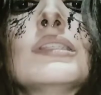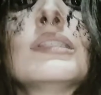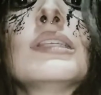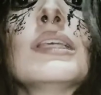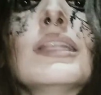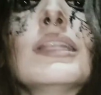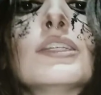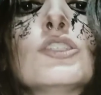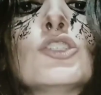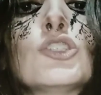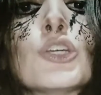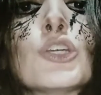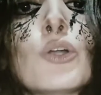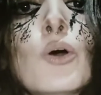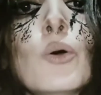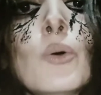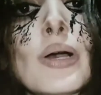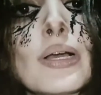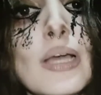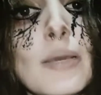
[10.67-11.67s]
Cecília
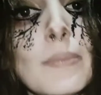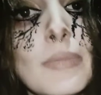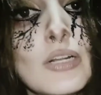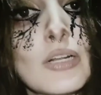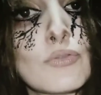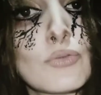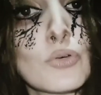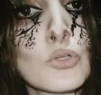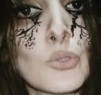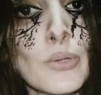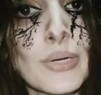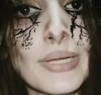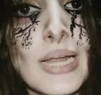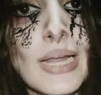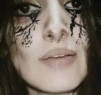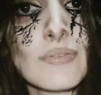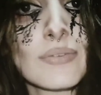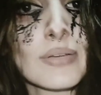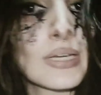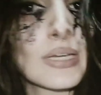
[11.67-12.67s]
girou a câmera
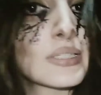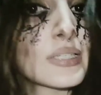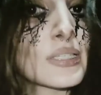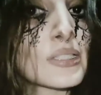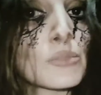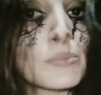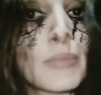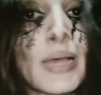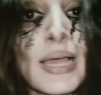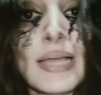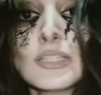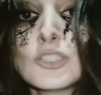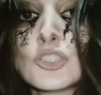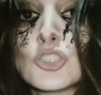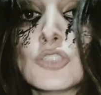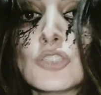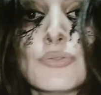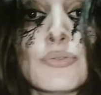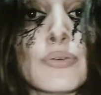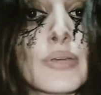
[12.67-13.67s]
fotográfica nas mais
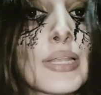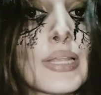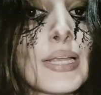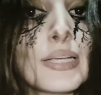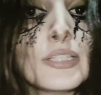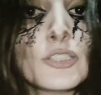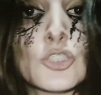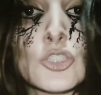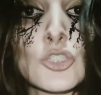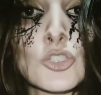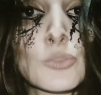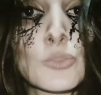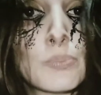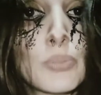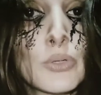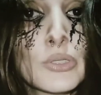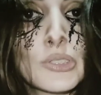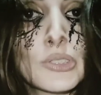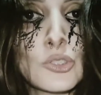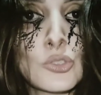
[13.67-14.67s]
diferentes
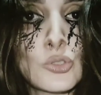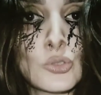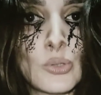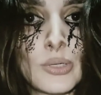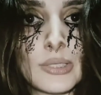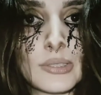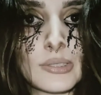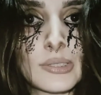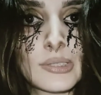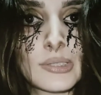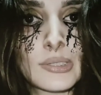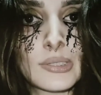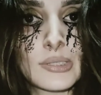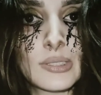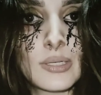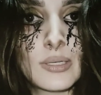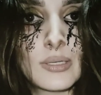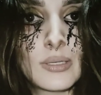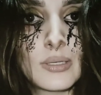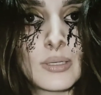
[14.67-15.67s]
posições.
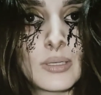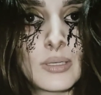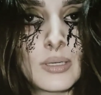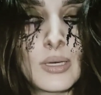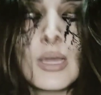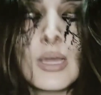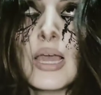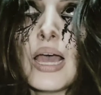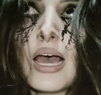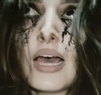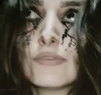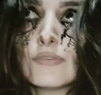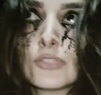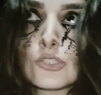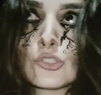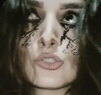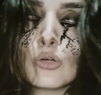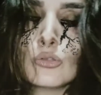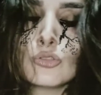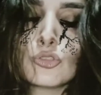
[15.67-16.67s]

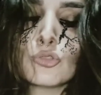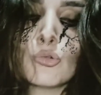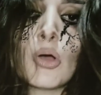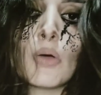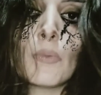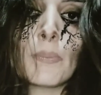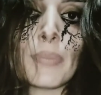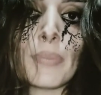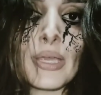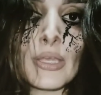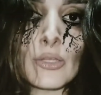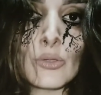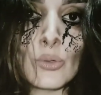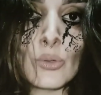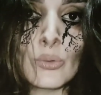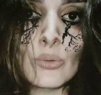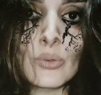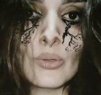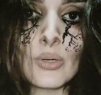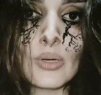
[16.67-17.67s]
Avistou João
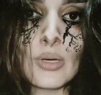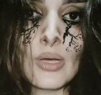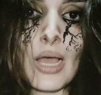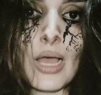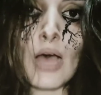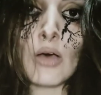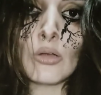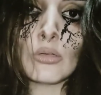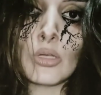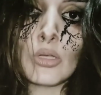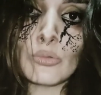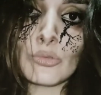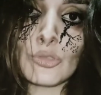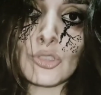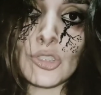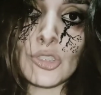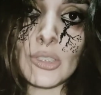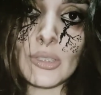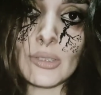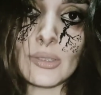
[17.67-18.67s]
Pedro, ao
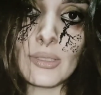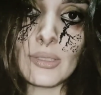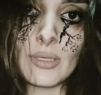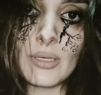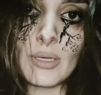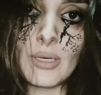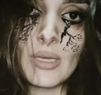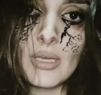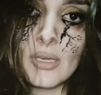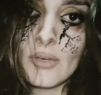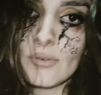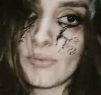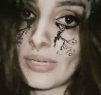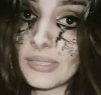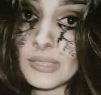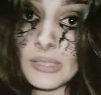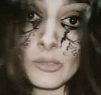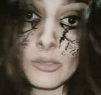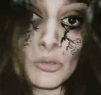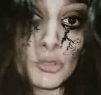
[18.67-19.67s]
longe,
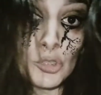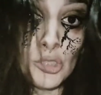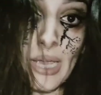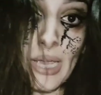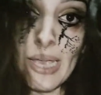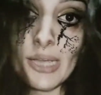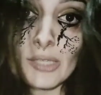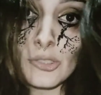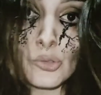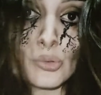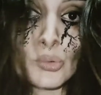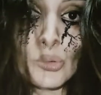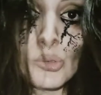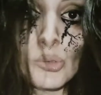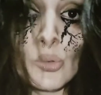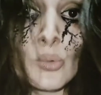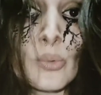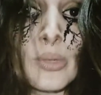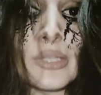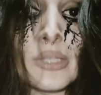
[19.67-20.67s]
fazendo
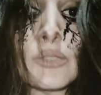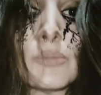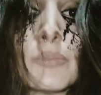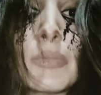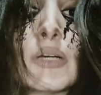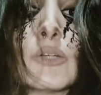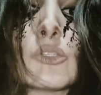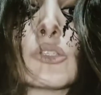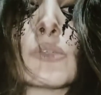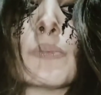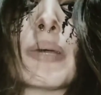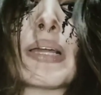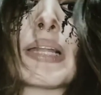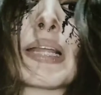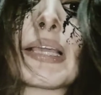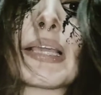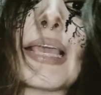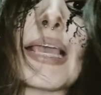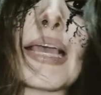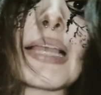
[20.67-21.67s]
gestos com as mãos para
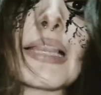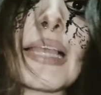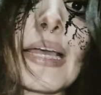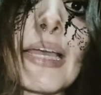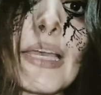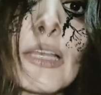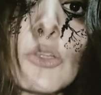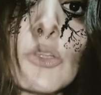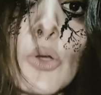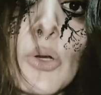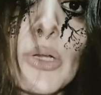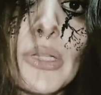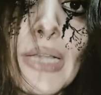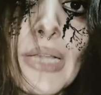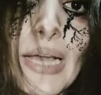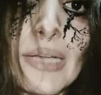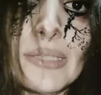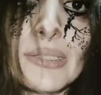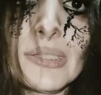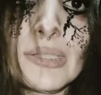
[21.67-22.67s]
que ela
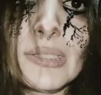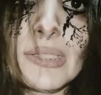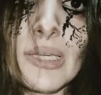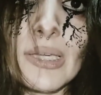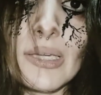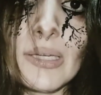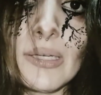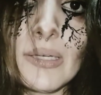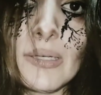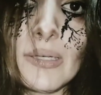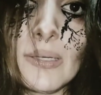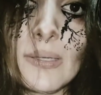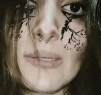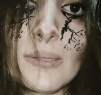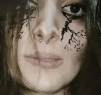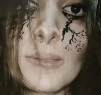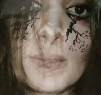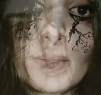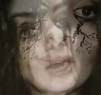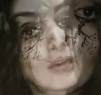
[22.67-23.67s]
retornasse.
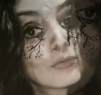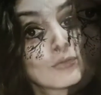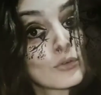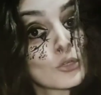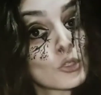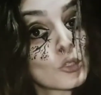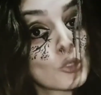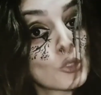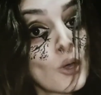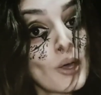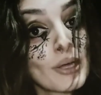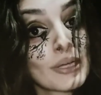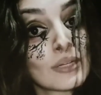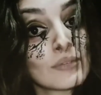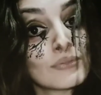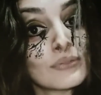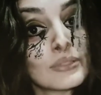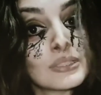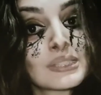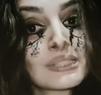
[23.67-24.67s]
A
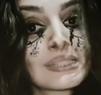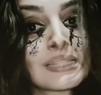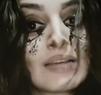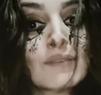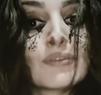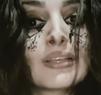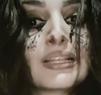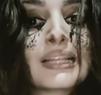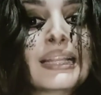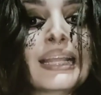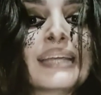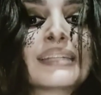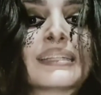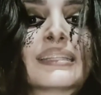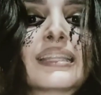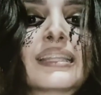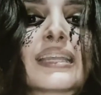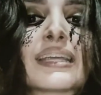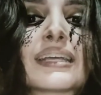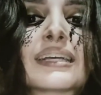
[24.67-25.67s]
fotógrafa estava
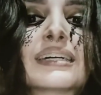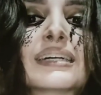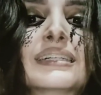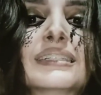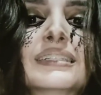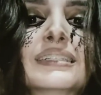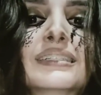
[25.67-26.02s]
elétrica.